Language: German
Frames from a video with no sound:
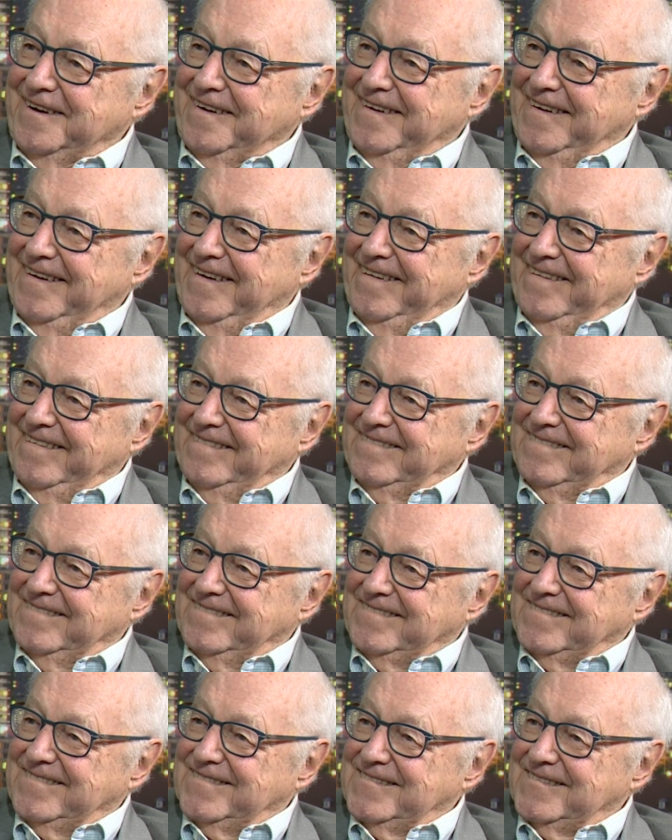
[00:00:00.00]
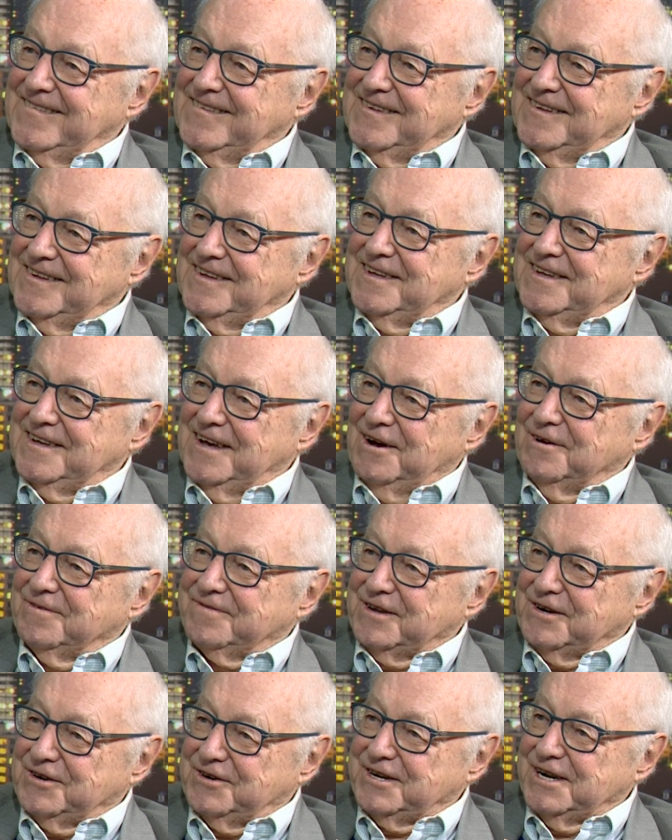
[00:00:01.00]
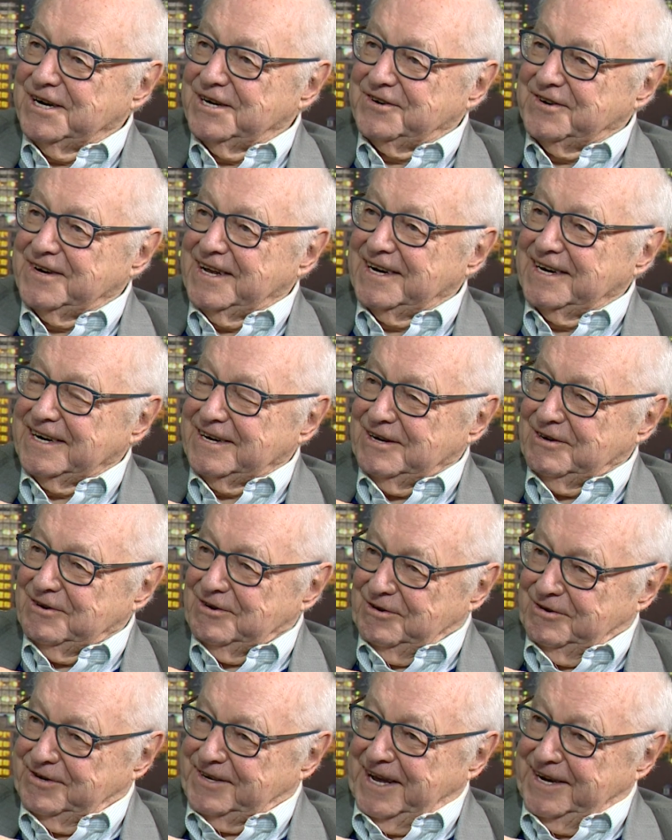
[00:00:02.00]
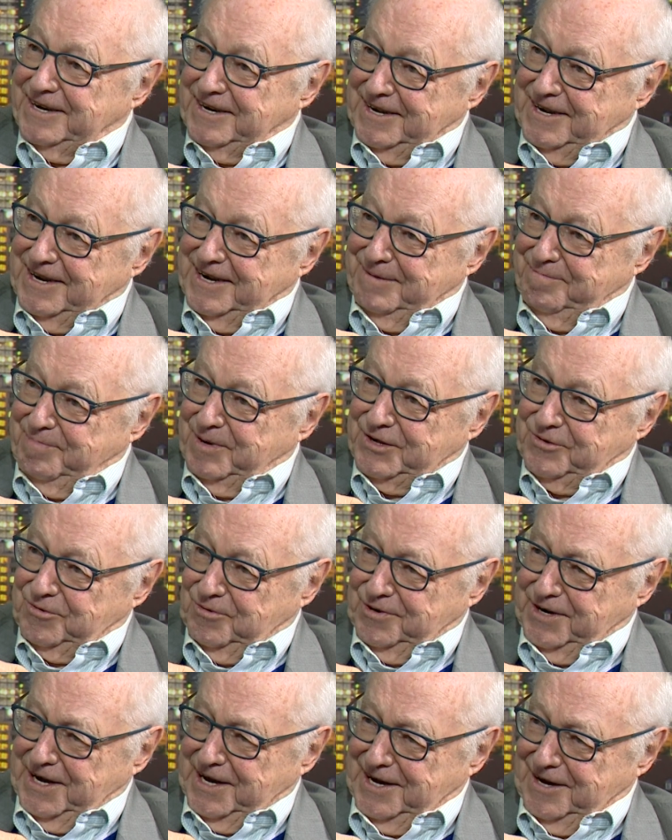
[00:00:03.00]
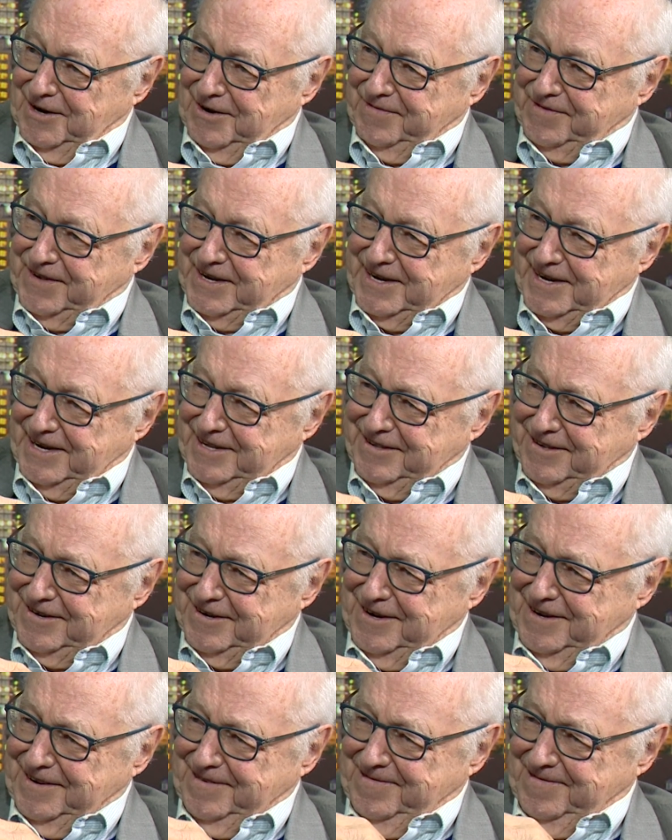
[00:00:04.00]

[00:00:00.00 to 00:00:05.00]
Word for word: Auf, auf, den Stillstand vor allen Dingen. Ja, auf den Stillstand. Ja. Und dann in persona auf den Kanzler?